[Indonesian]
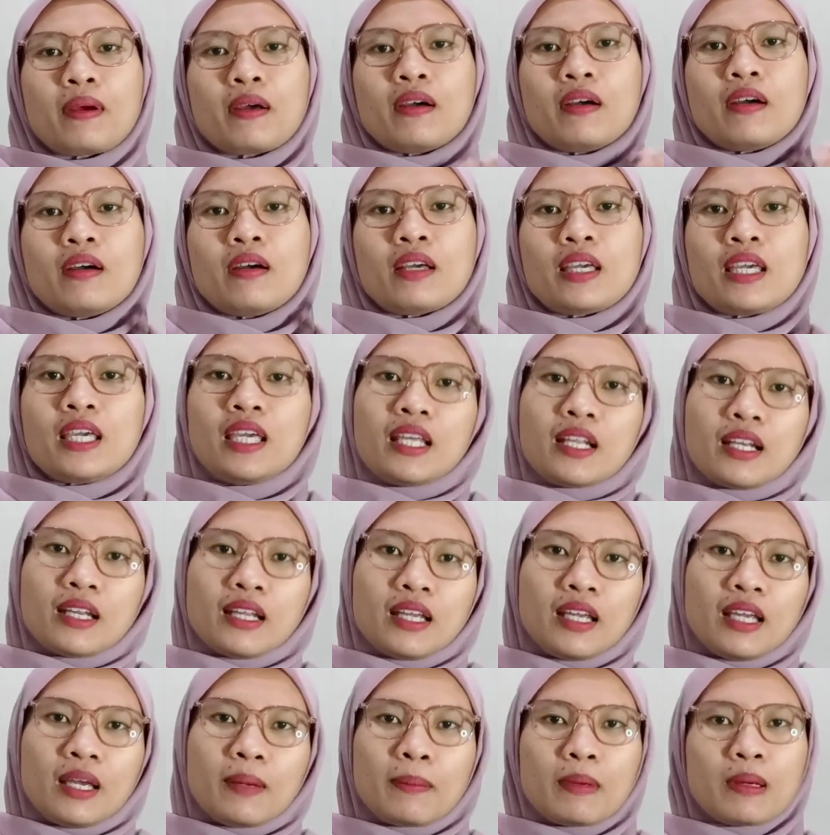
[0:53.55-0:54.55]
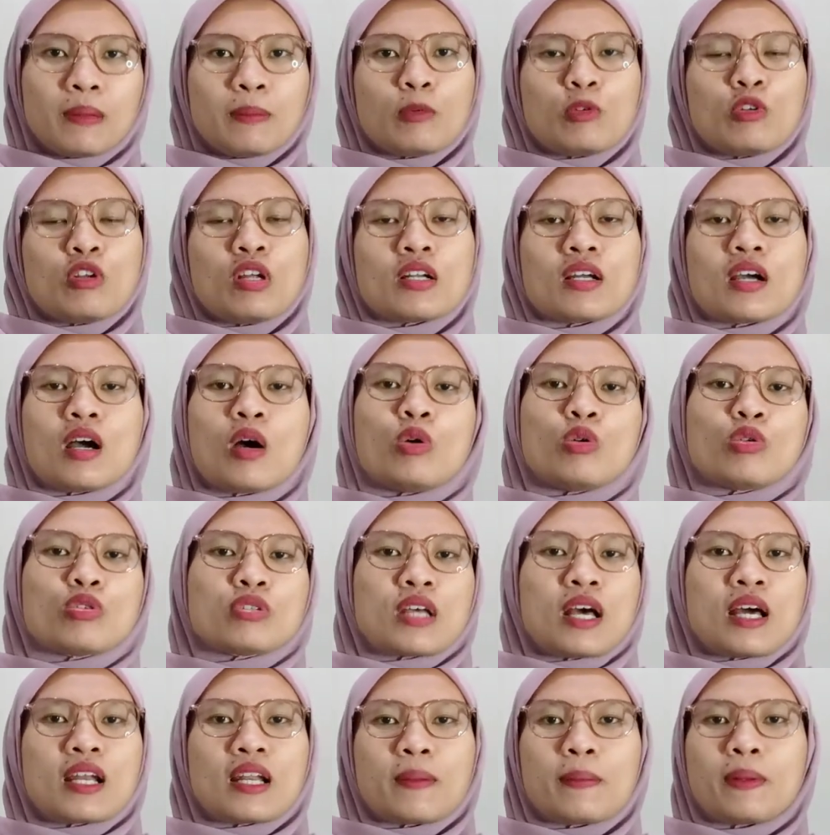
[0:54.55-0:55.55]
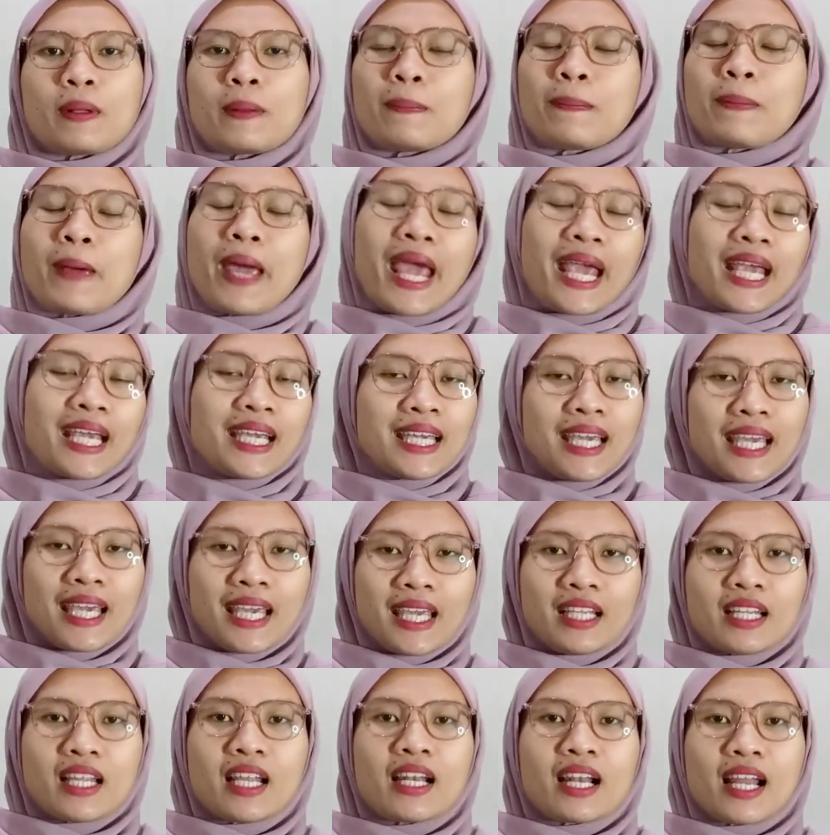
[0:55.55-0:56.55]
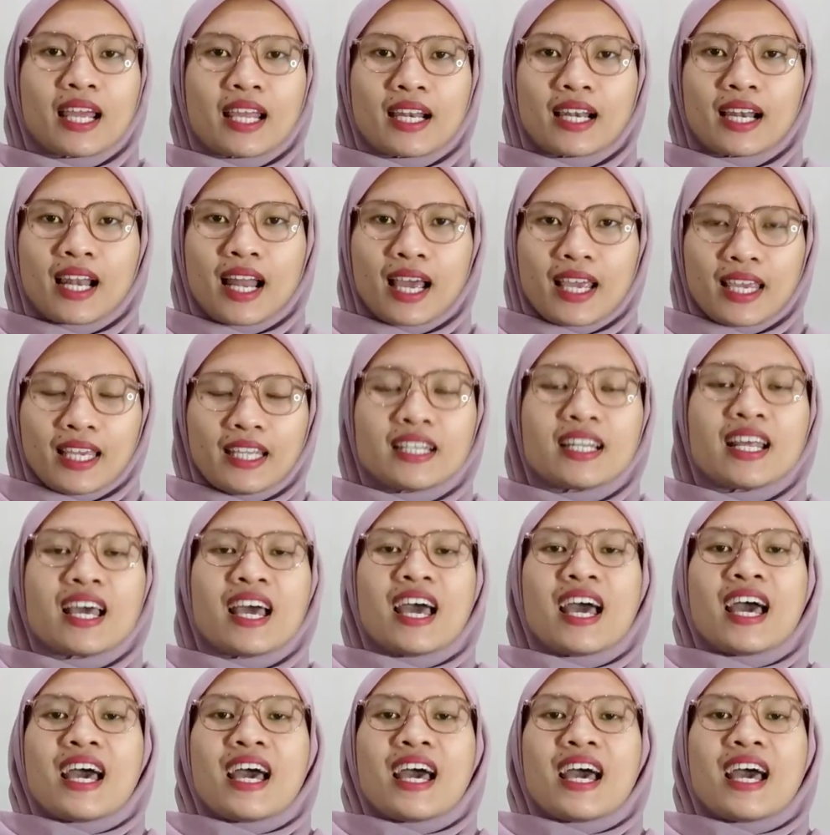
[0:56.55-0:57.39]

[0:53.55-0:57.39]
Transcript: uh, kirim kemudian nggak usah ribet packing dan lain-lain